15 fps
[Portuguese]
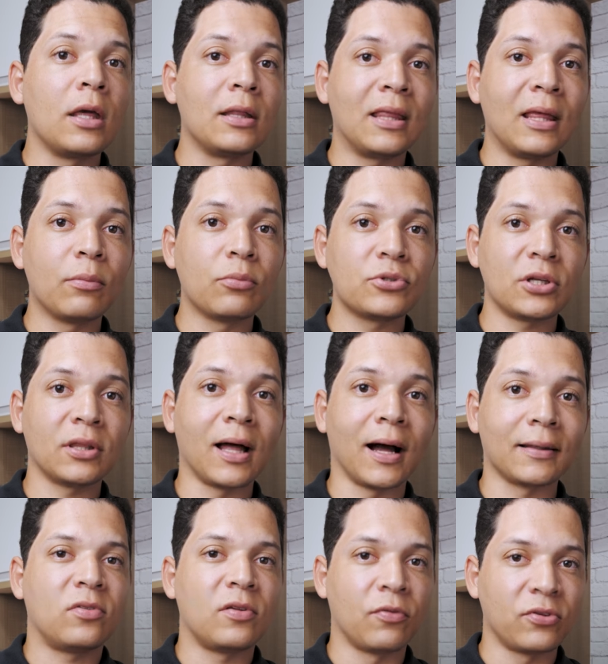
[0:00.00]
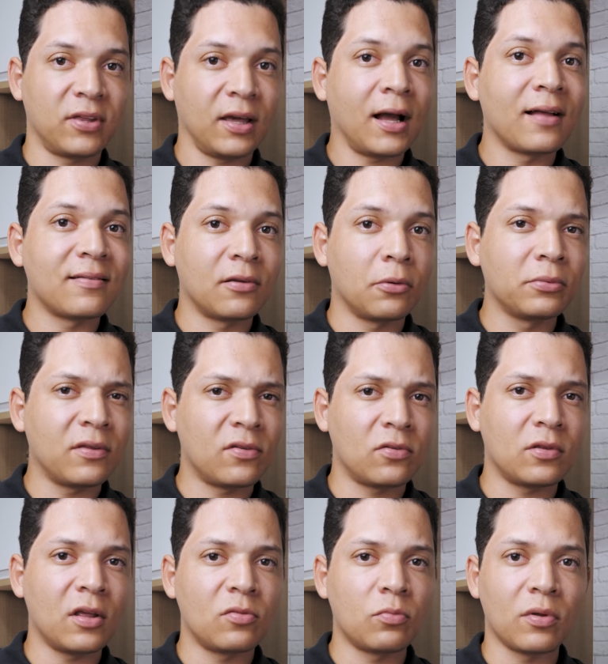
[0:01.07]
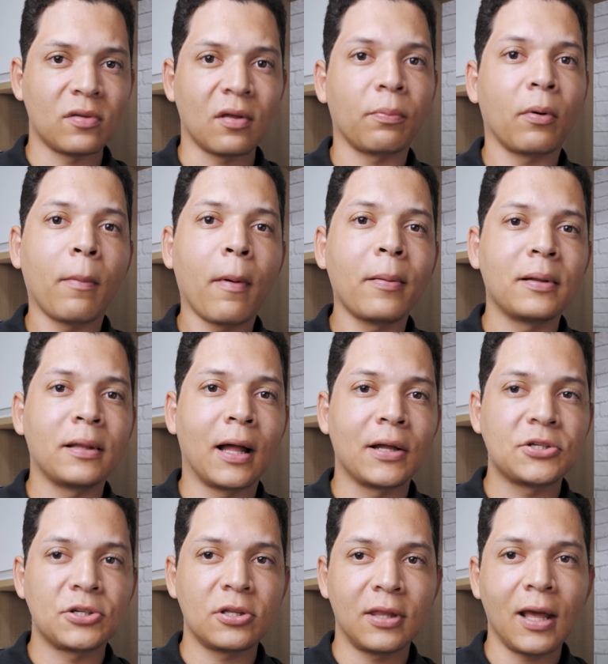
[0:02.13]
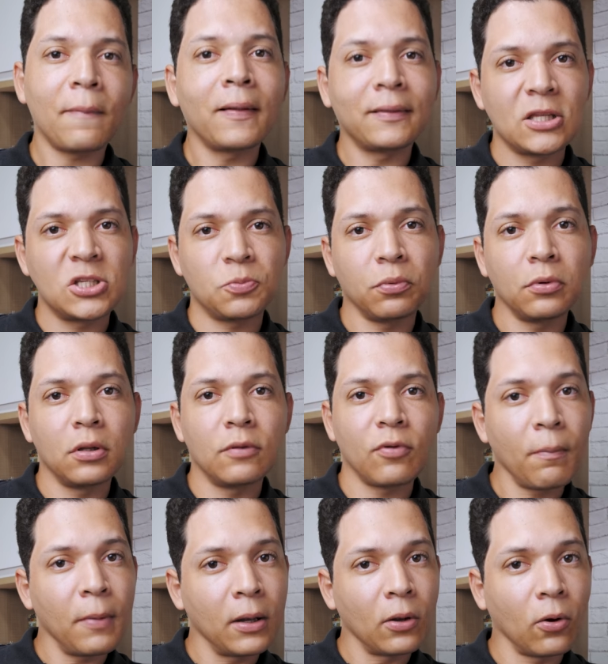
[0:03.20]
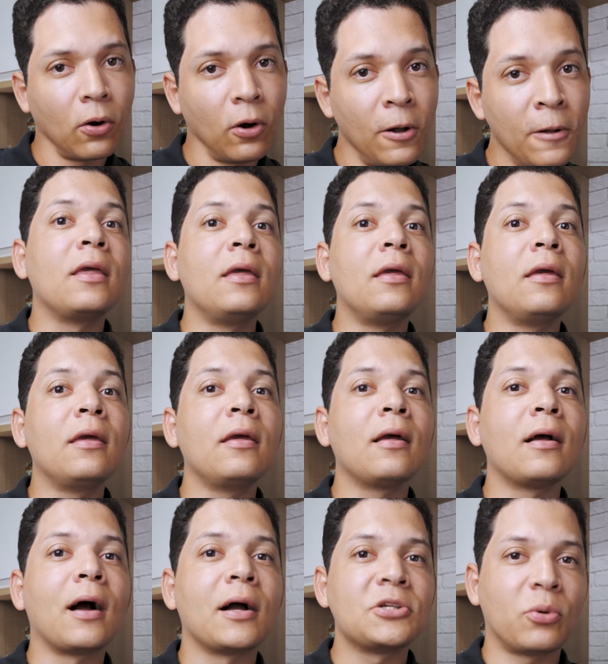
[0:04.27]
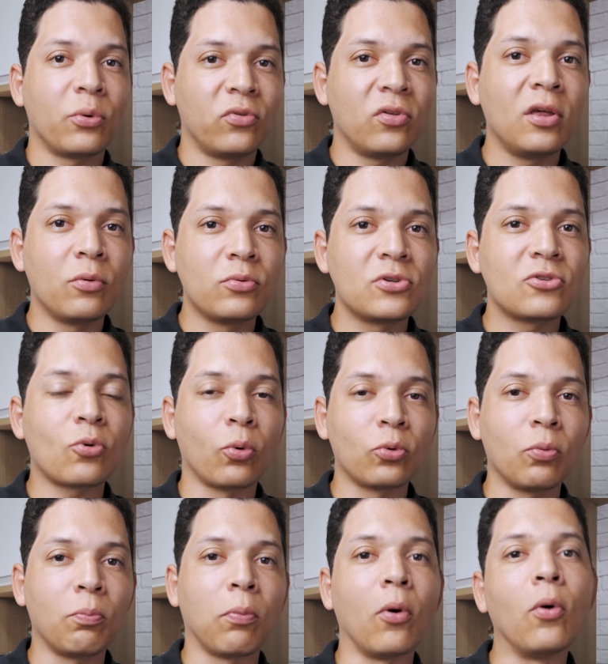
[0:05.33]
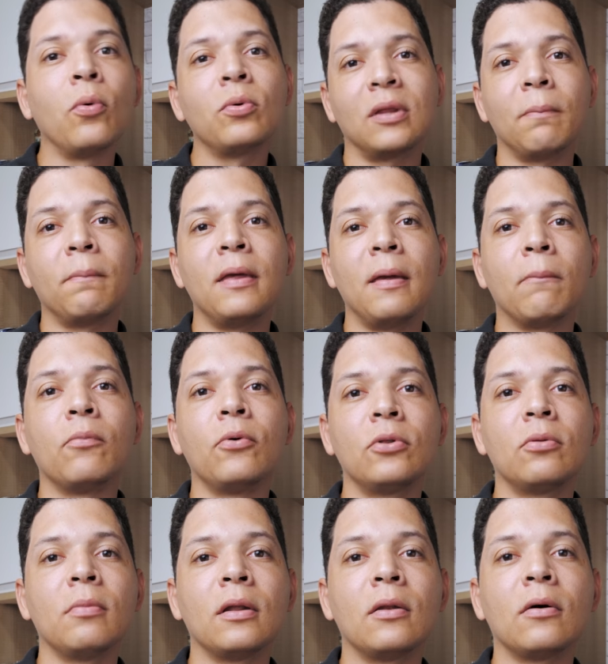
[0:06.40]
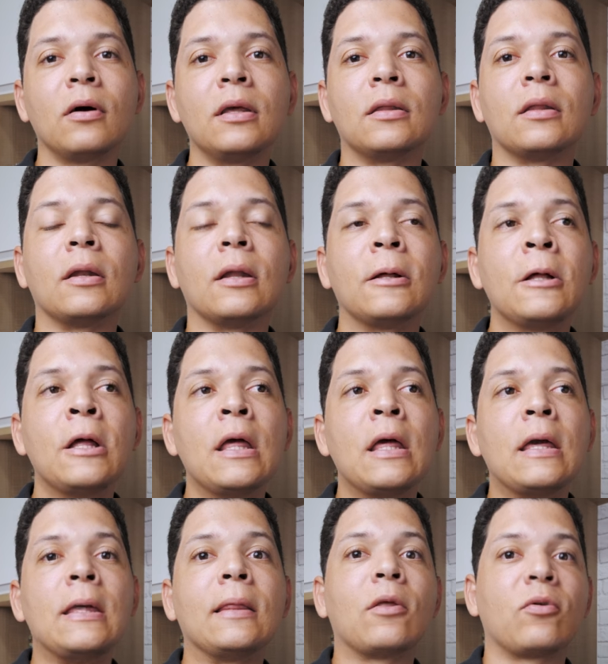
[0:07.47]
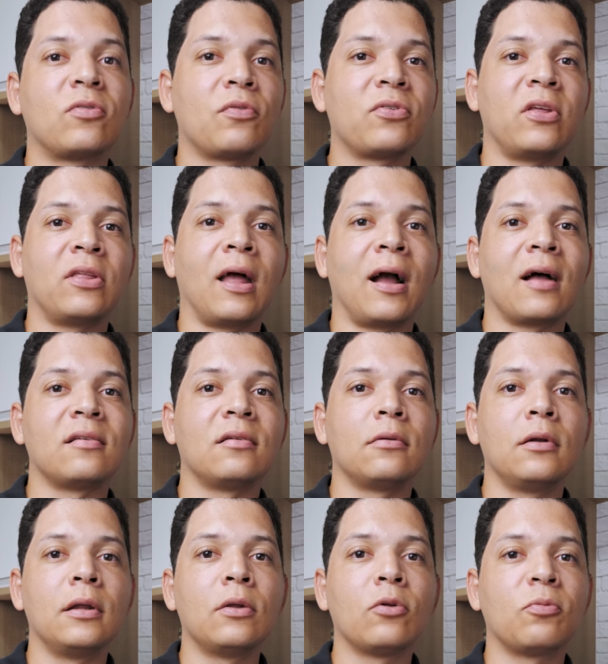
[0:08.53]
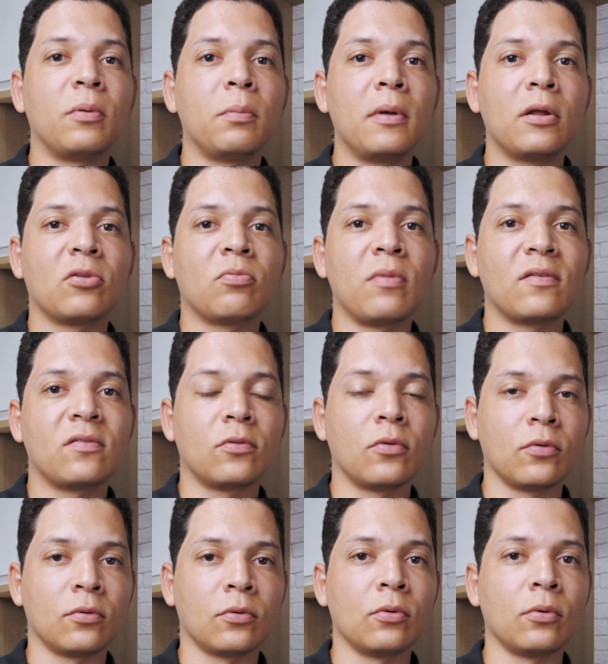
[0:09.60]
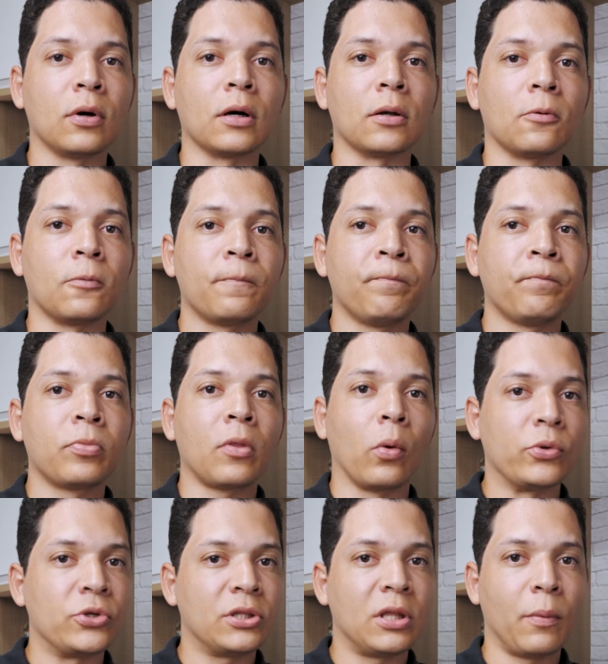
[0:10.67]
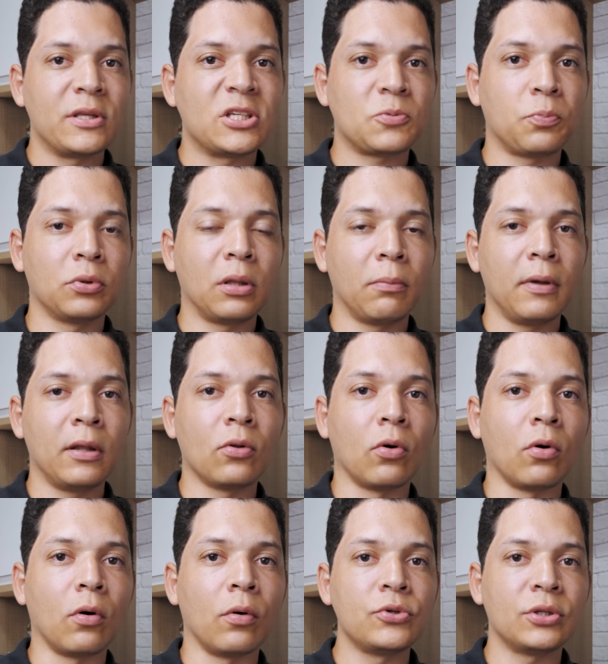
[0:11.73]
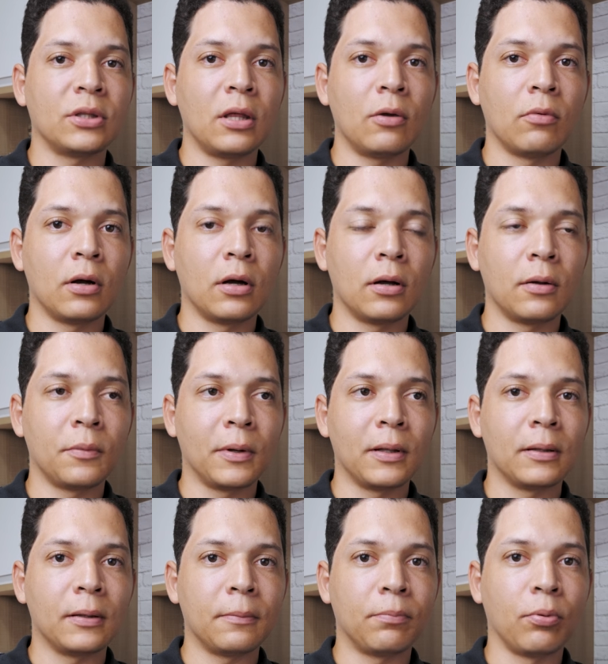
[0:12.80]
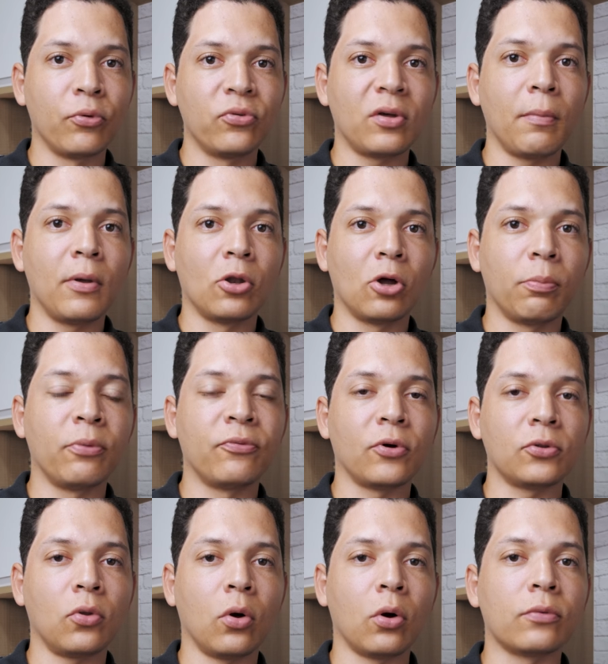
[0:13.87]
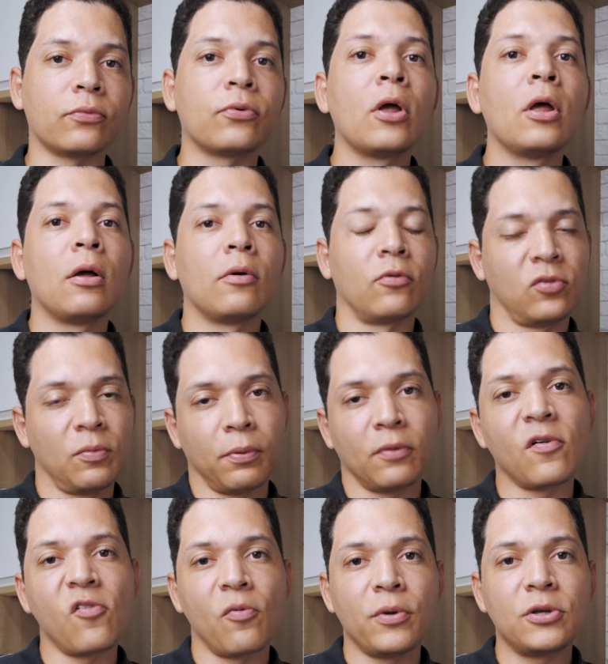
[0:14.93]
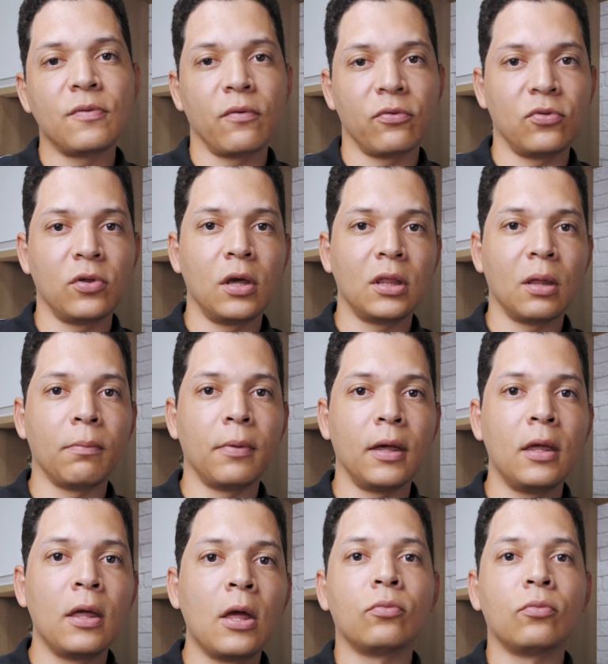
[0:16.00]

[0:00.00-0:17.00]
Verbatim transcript: em termos de data. Se você casa num desses três meses, a probabilidade de ter a data disponível é menor e a de conseguir um desconto bom também é muito menor ainda, né? Então se você está casando ali nos primeiros meses do, do ano onde tem uma disputa menor, onde tem uma, uma busca menor por fotógrafo, você provavelmente vai conseguir também